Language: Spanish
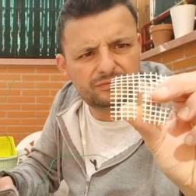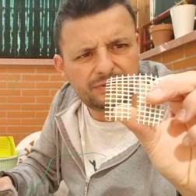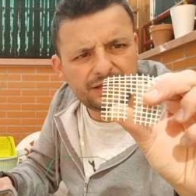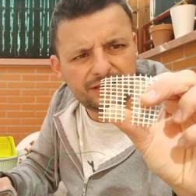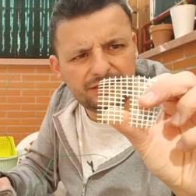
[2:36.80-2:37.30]

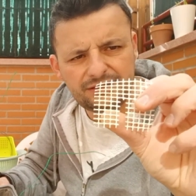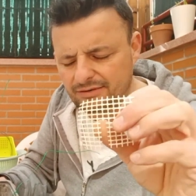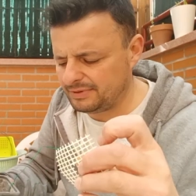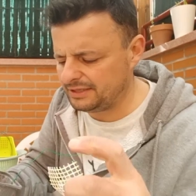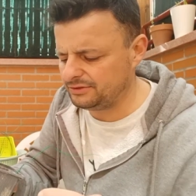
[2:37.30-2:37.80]
Para que entre
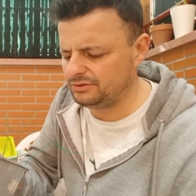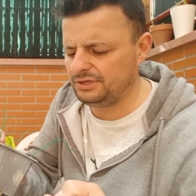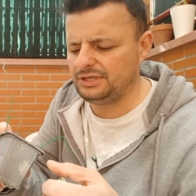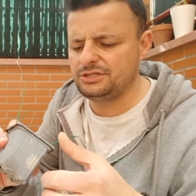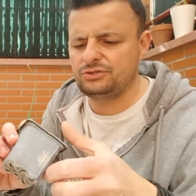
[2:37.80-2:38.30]
el
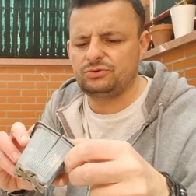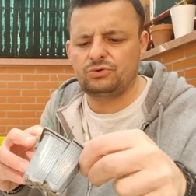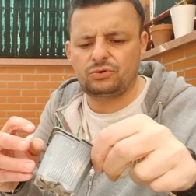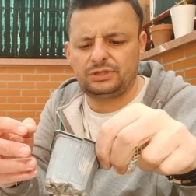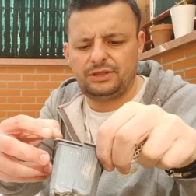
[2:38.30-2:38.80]
plantón y esto
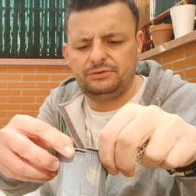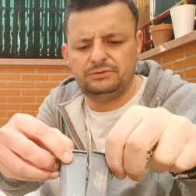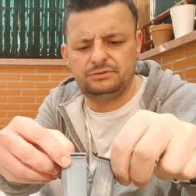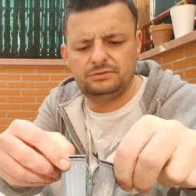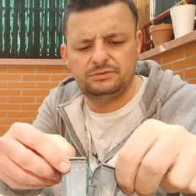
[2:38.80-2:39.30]
cortado
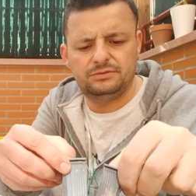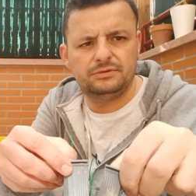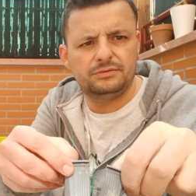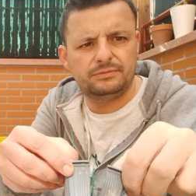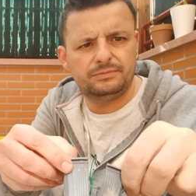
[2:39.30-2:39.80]

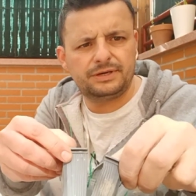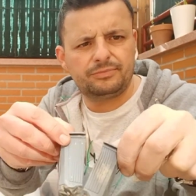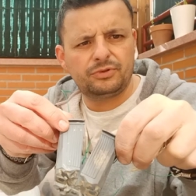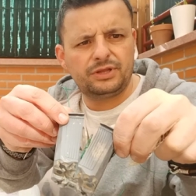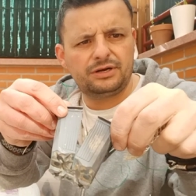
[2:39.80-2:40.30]

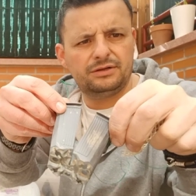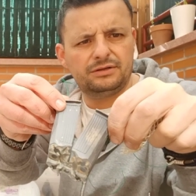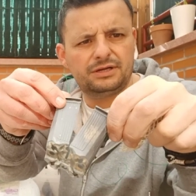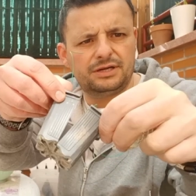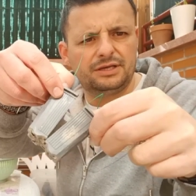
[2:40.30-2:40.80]
para poder
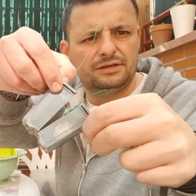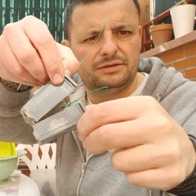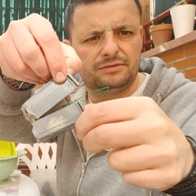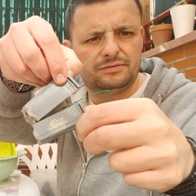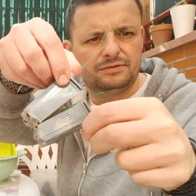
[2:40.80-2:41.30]
ahí
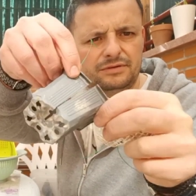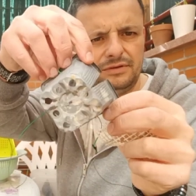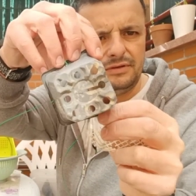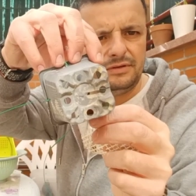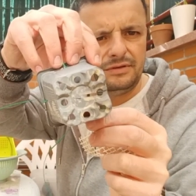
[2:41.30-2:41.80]

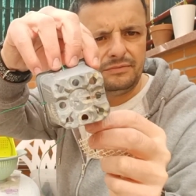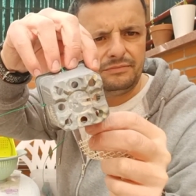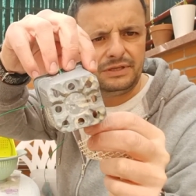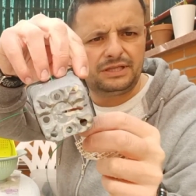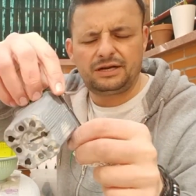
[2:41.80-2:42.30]

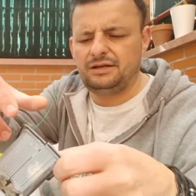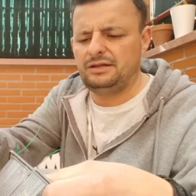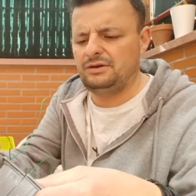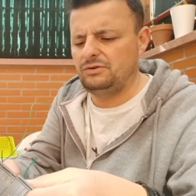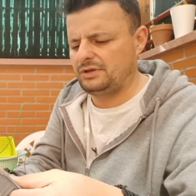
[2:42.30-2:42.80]
meter
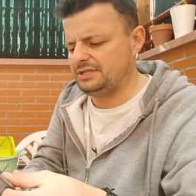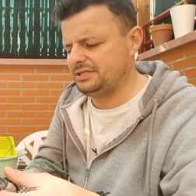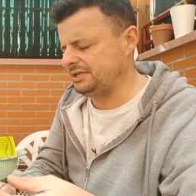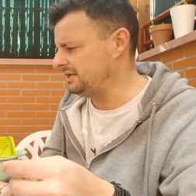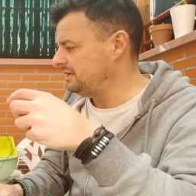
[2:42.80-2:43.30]
lo que es
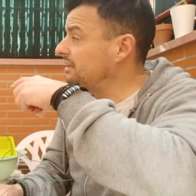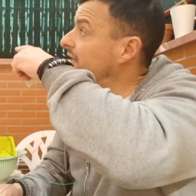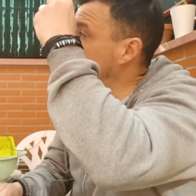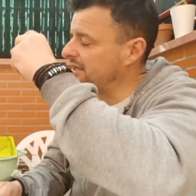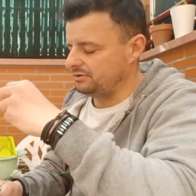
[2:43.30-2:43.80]
el,
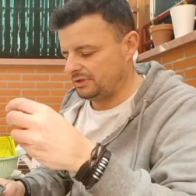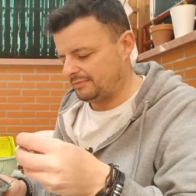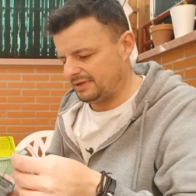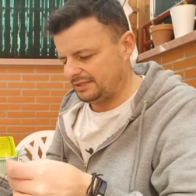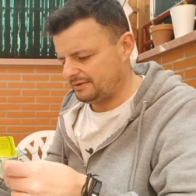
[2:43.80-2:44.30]
el tallo de
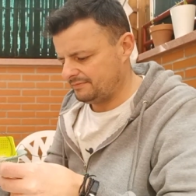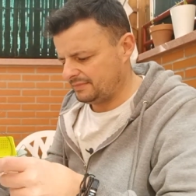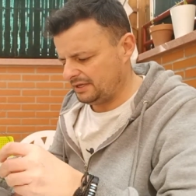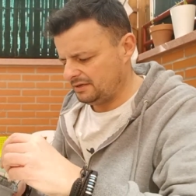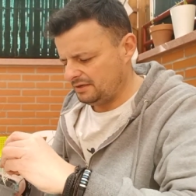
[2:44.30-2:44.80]
la planta,
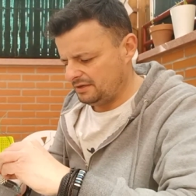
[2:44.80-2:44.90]
¿vale?